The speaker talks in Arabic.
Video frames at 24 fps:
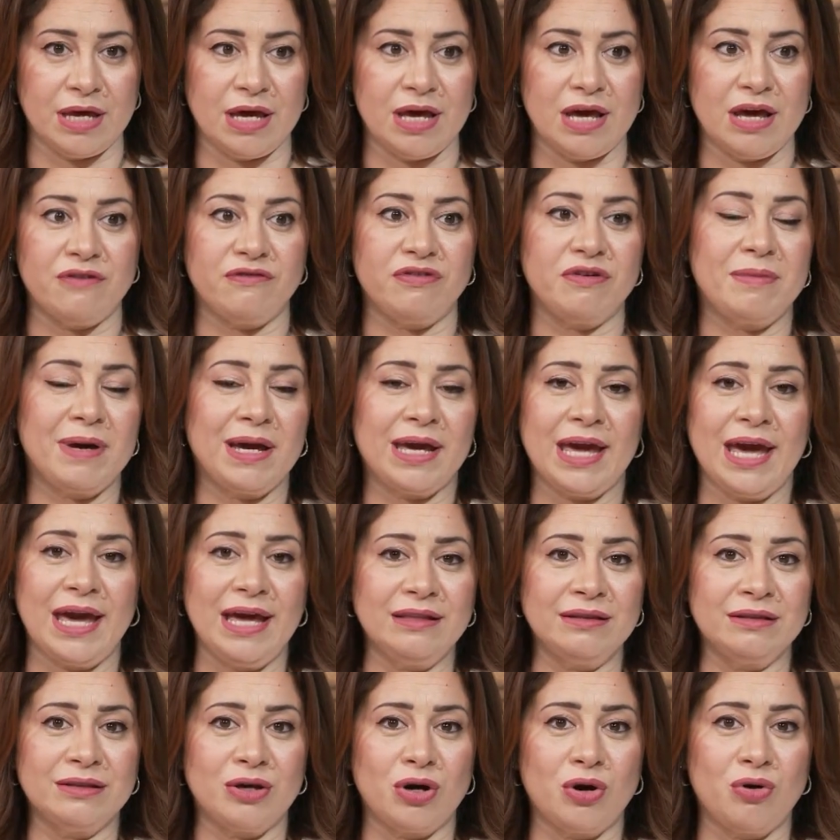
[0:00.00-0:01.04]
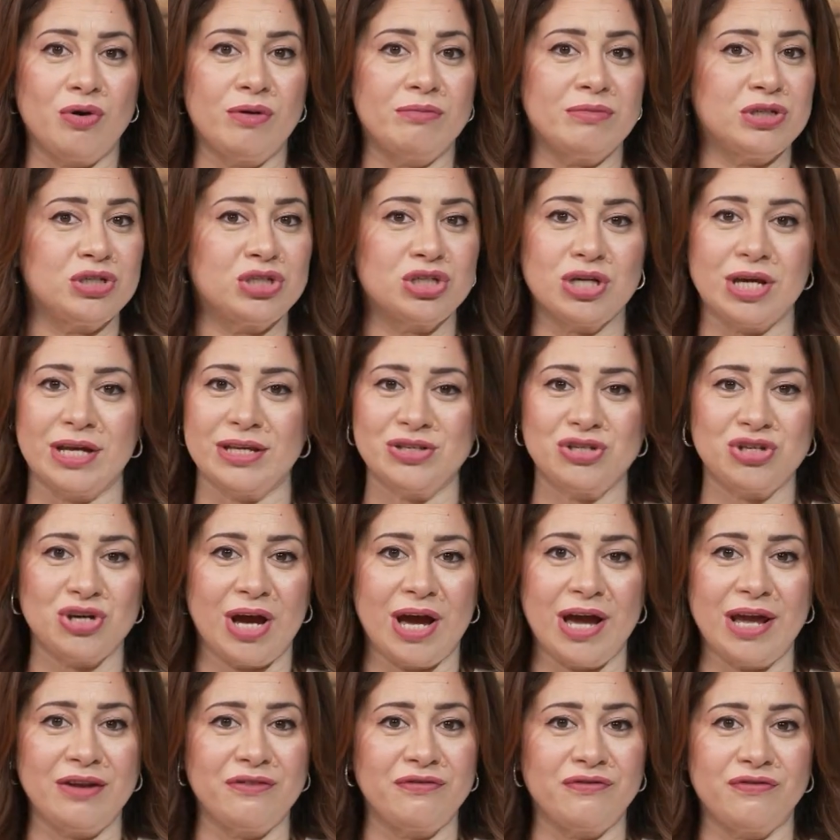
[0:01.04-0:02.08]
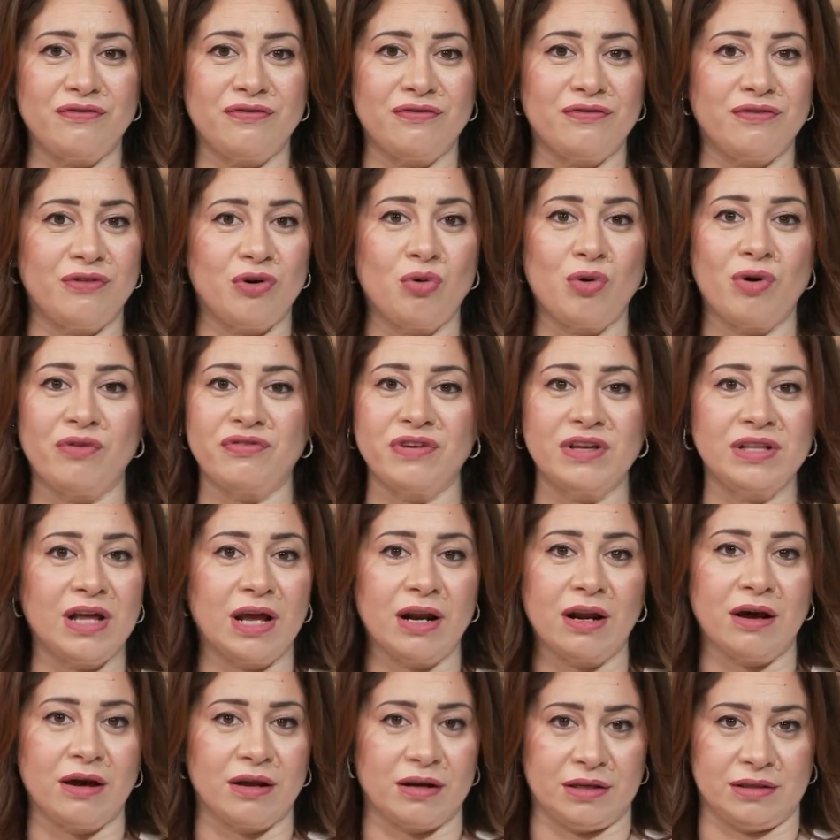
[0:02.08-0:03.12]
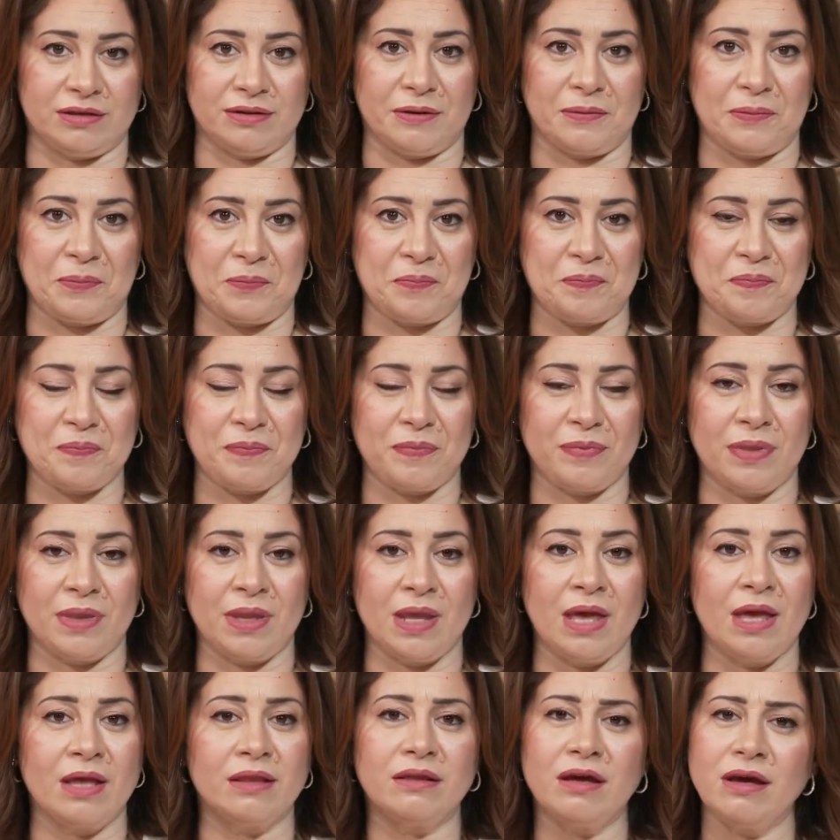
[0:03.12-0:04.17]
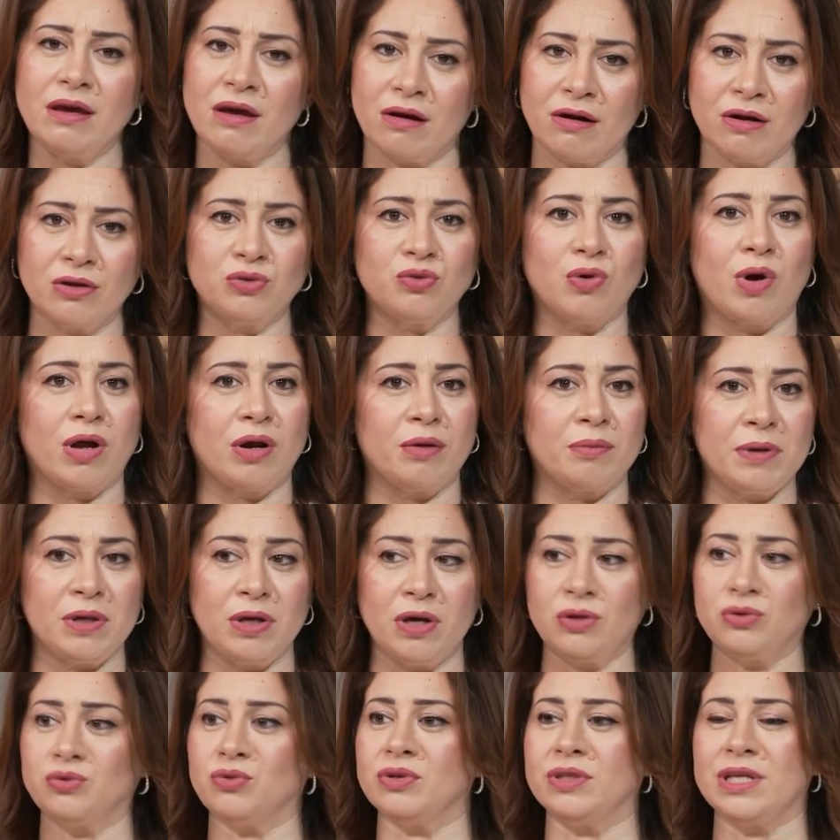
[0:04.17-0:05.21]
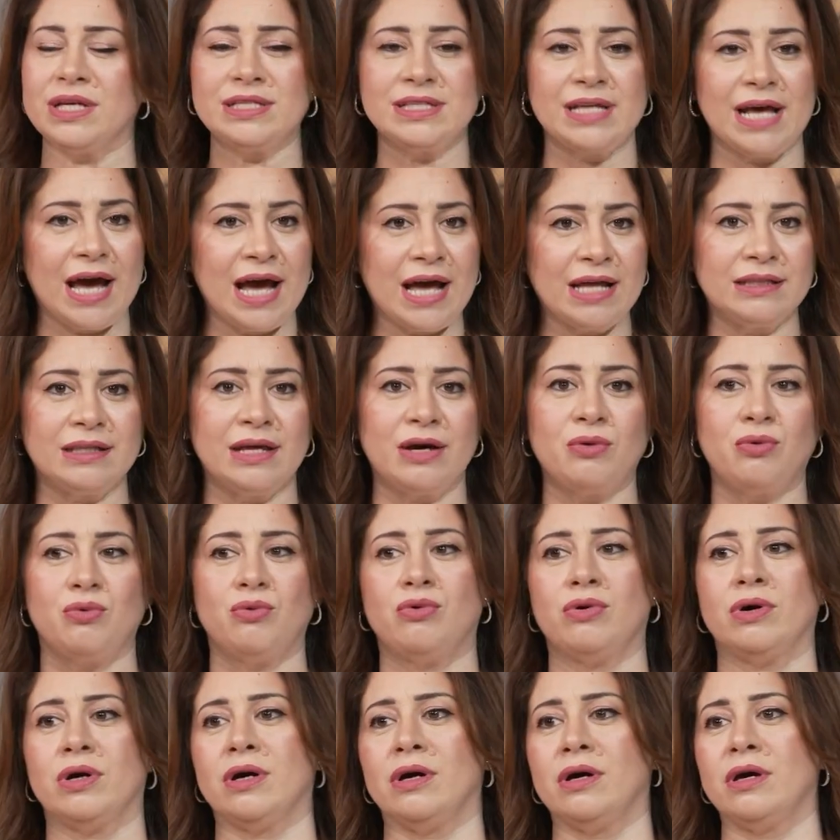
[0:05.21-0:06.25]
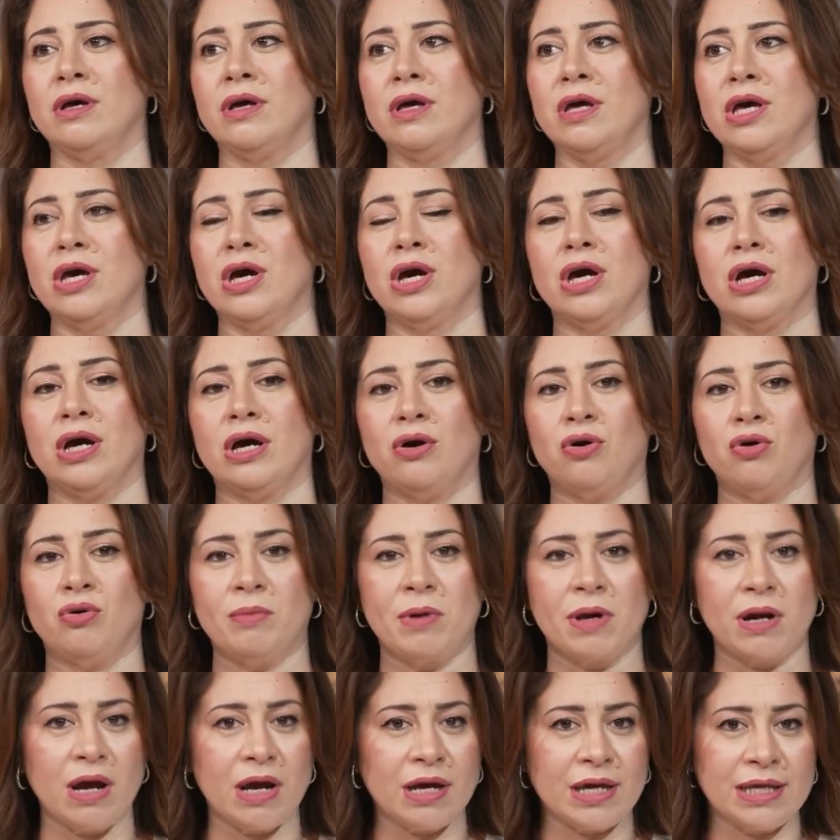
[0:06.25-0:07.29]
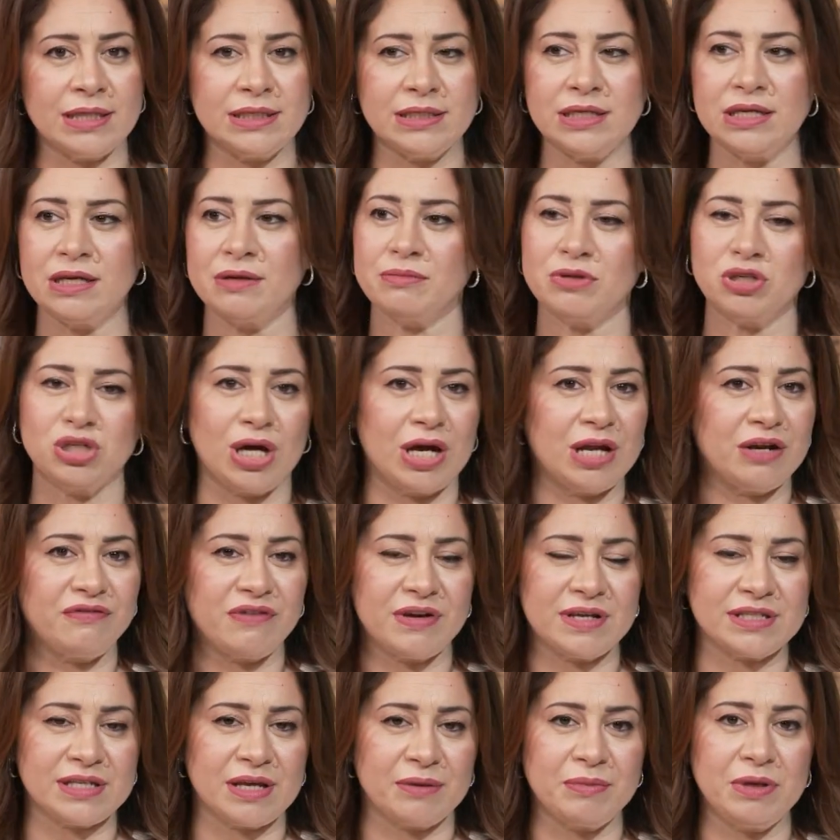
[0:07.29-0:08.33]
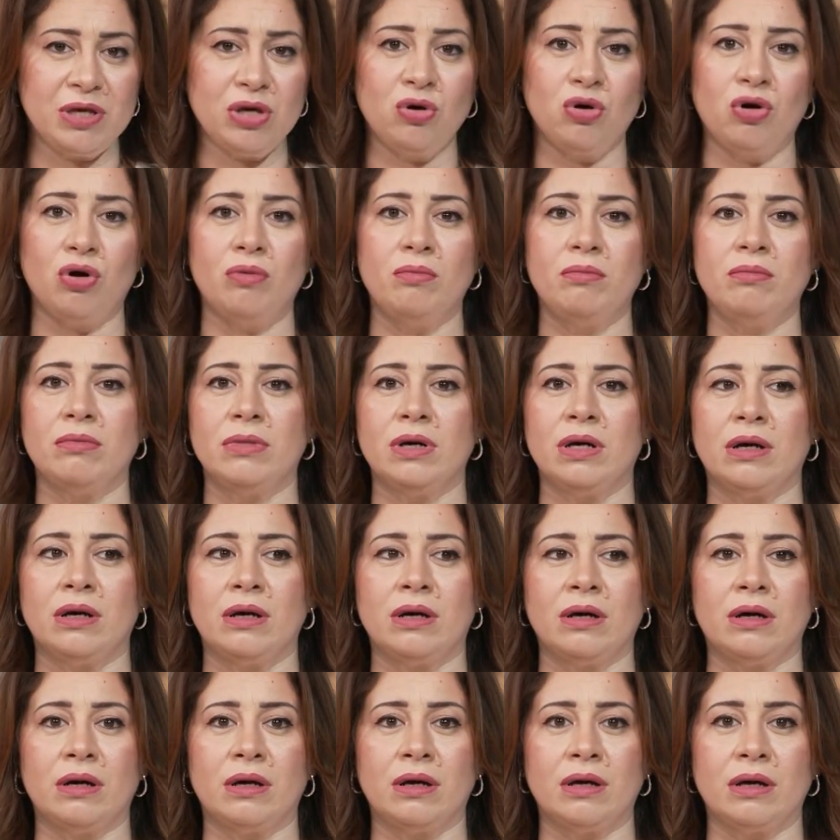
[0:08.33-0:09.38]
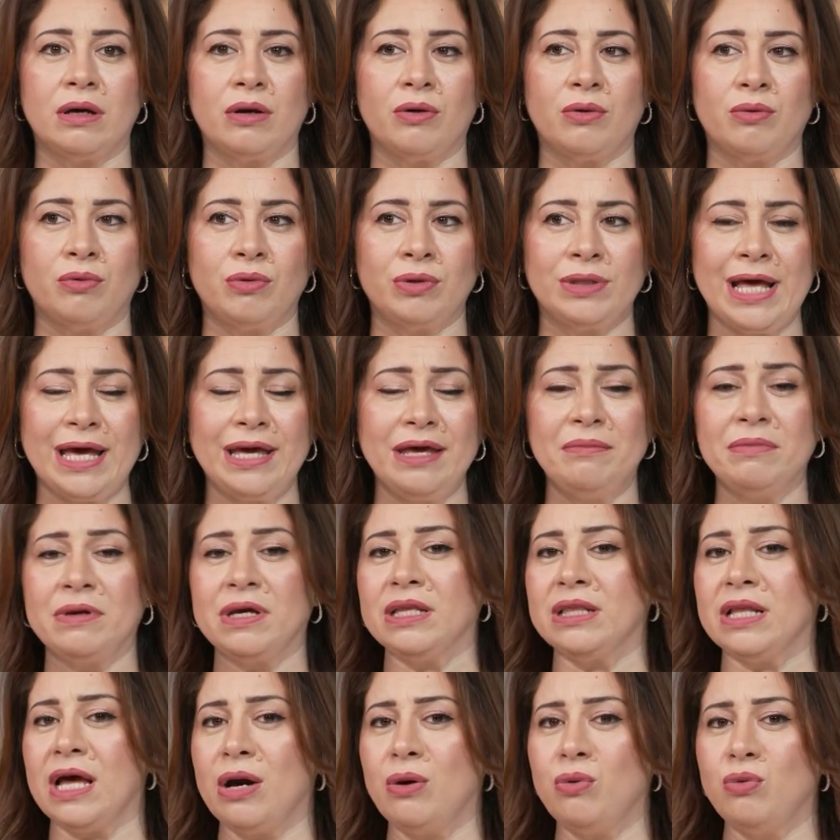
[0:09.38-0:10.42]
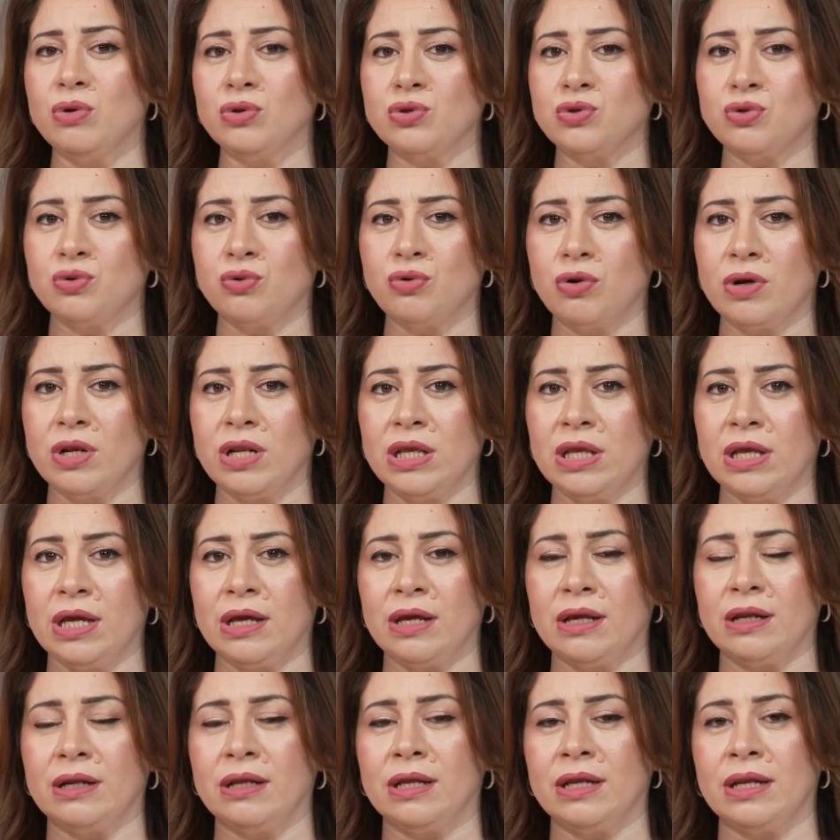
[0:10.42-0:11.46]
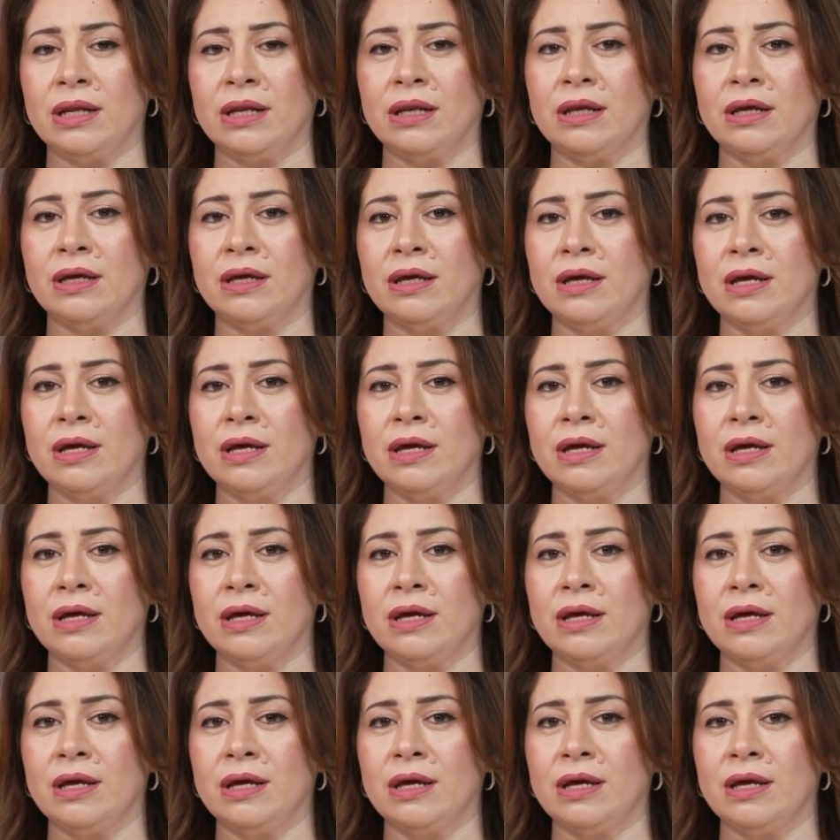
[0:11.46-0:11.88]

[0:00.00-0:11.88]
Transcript: في مكان هو مش كانش عارف هو فين على الخريطه طيارات وعربيات وناس قاعده وامراء آه، كتير مش عارف اساميهم آه، وده يمكن اول ظهور لل